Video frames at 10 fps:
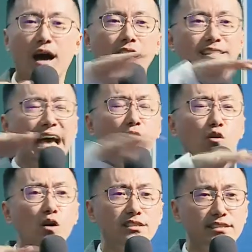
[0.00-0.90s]
超
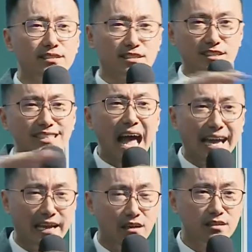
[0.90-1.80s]
过十代、
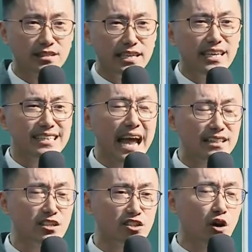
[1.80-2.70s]
十一代
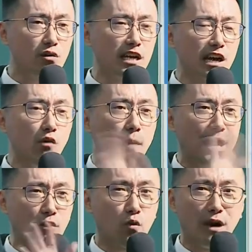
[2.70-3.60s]
的时候呢，跟我没
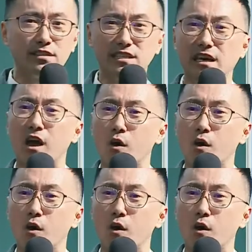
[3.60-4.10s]
有关系，